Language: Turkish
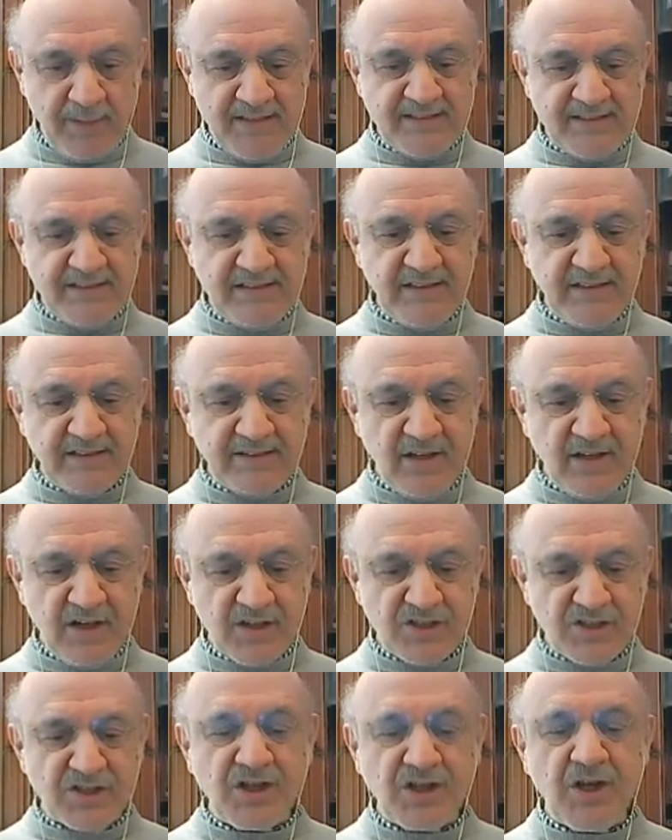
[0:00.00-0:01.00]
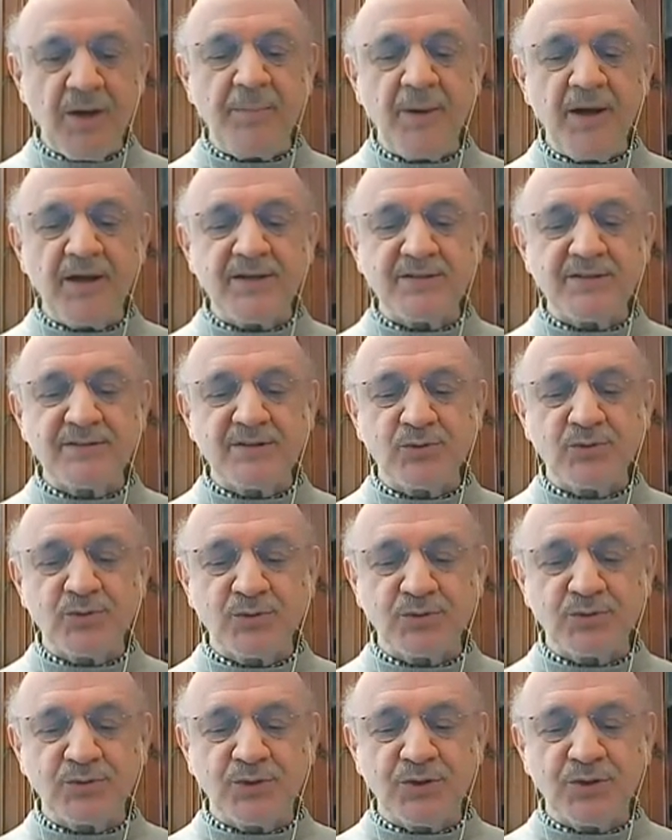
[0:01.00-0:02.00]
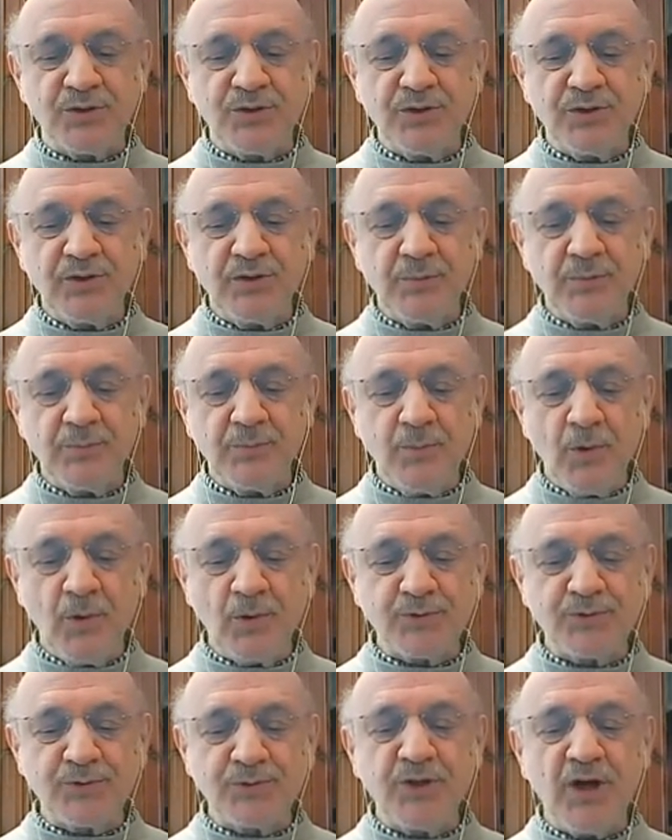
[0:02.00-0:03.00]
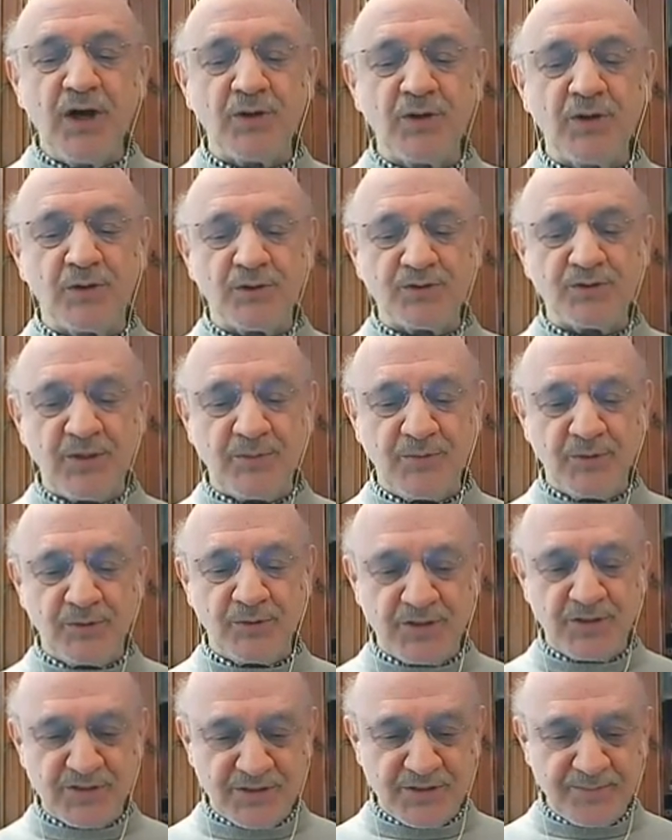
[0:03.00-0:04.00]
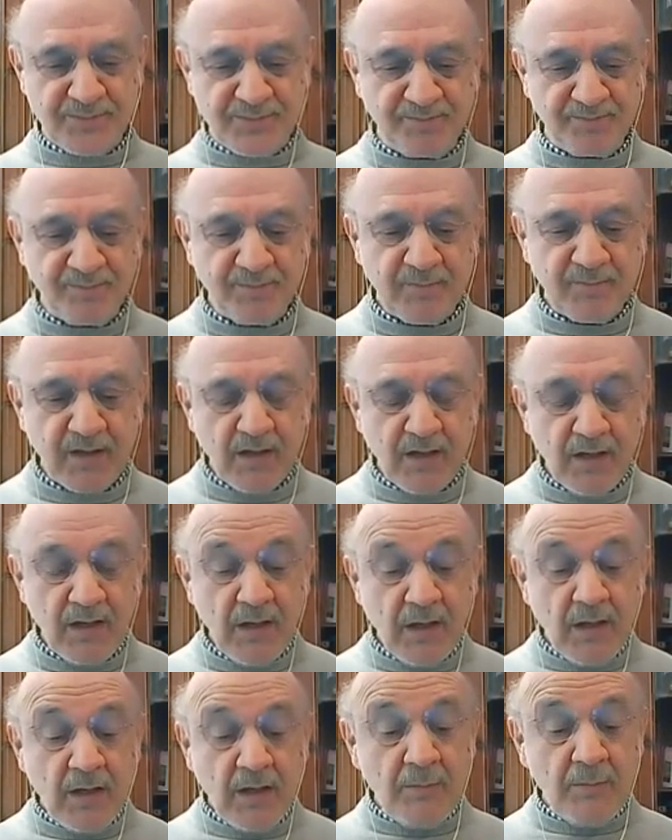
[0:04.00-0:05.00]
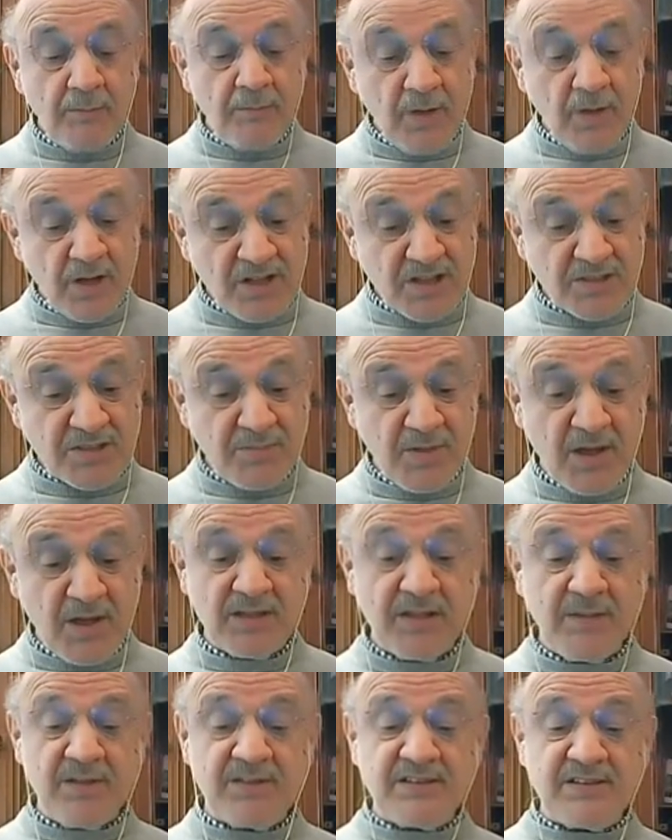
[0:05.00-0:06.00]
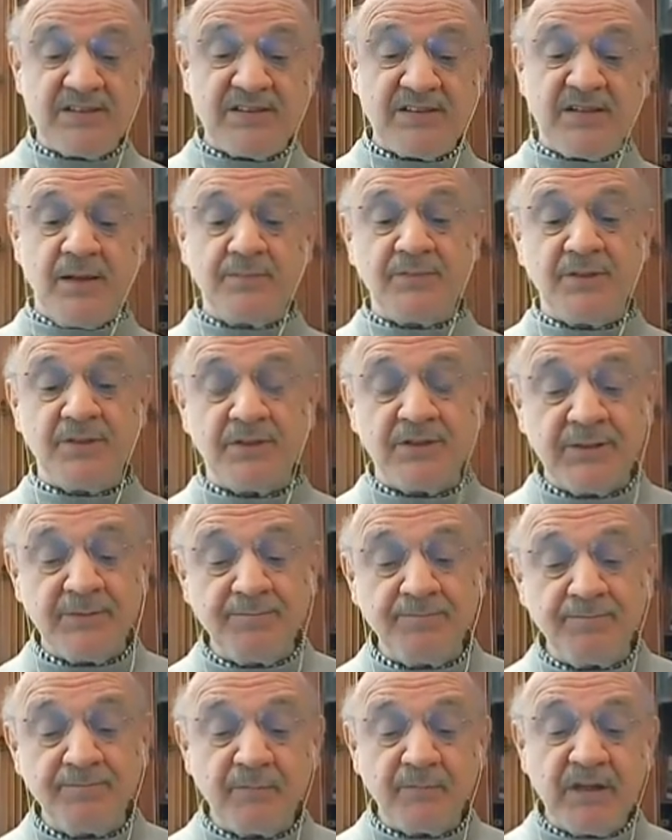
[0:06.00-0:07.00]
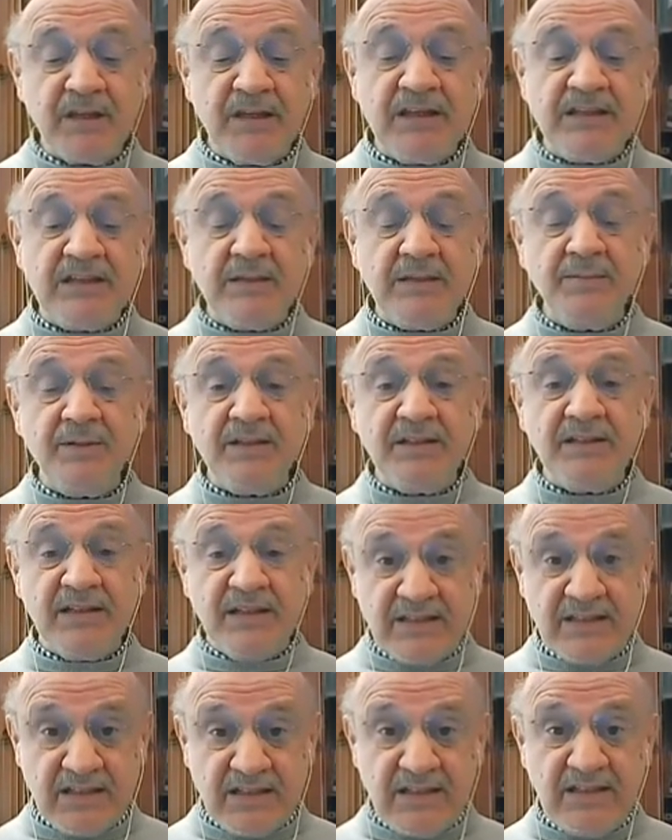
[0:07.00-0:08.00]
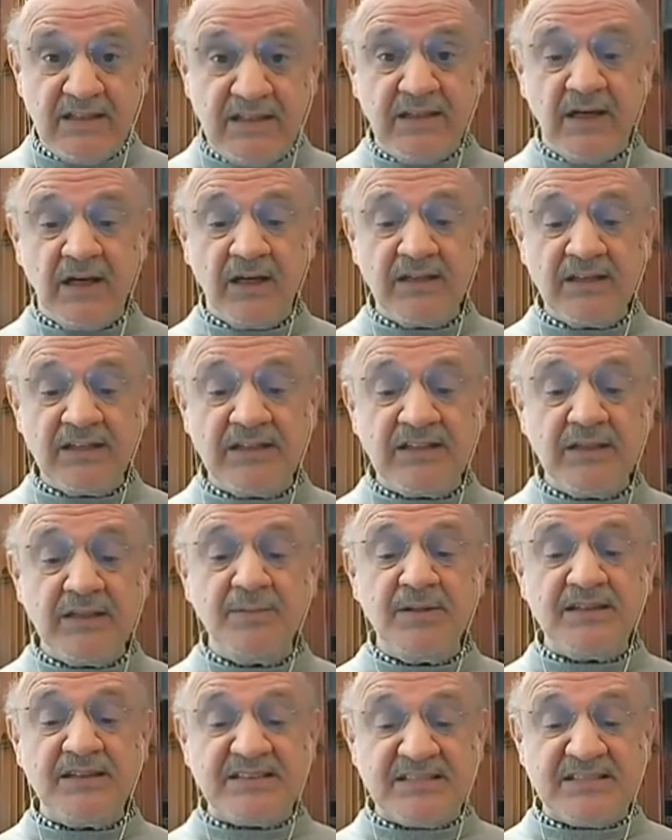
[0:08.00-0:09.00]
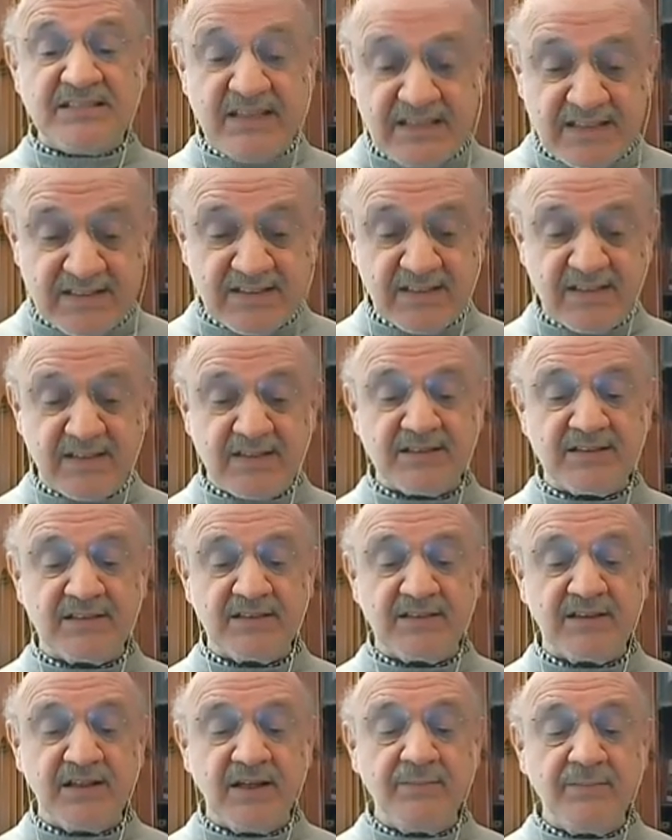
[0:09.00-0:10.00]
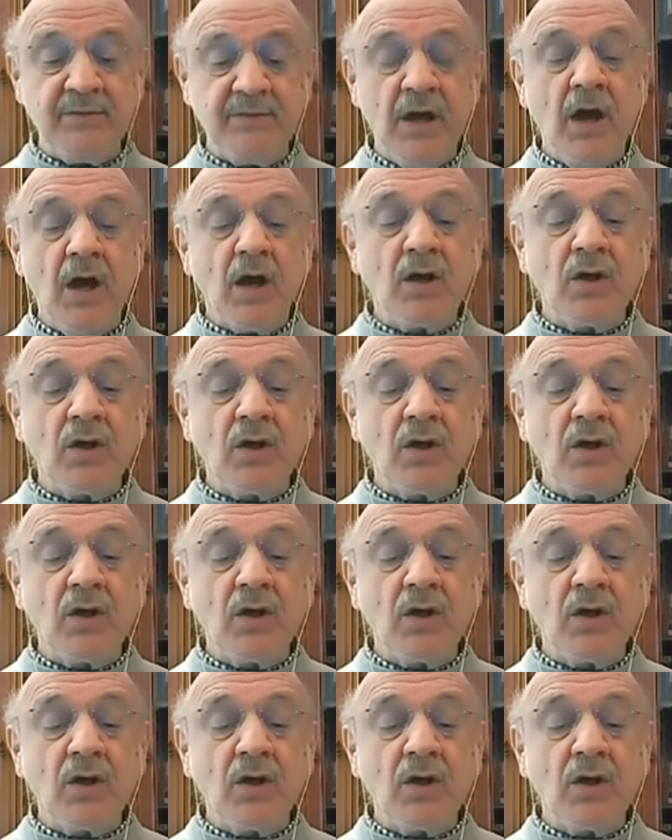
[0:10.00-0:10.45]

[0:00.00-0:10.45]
Brezilya'da aşı kampanyası durdu. Bolsonaro sabotajı. Barış Mahkemesi saptadı. 2002 ila 2008 arasında